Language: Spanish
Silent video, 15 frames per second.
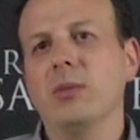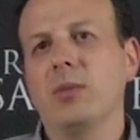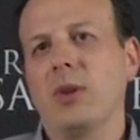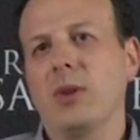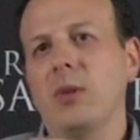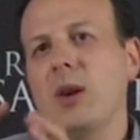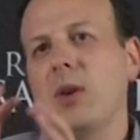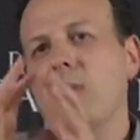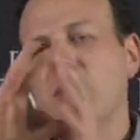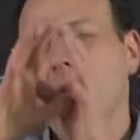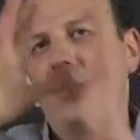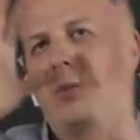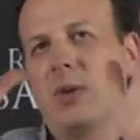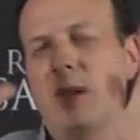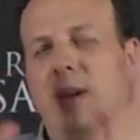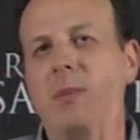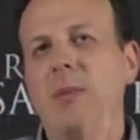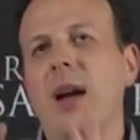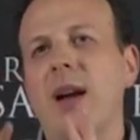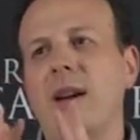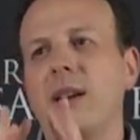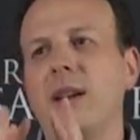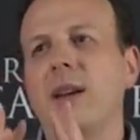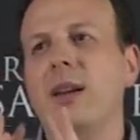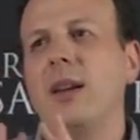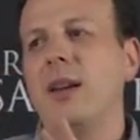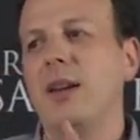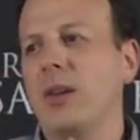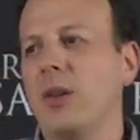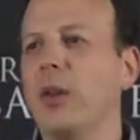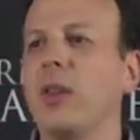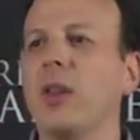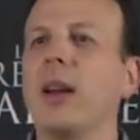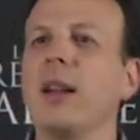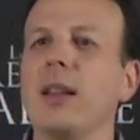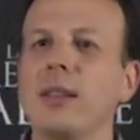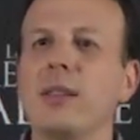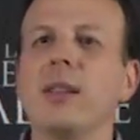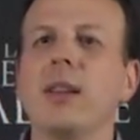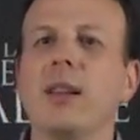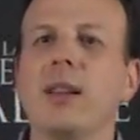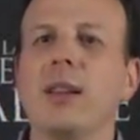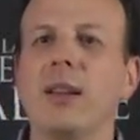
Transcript: porque una cosa es una imagen y otra es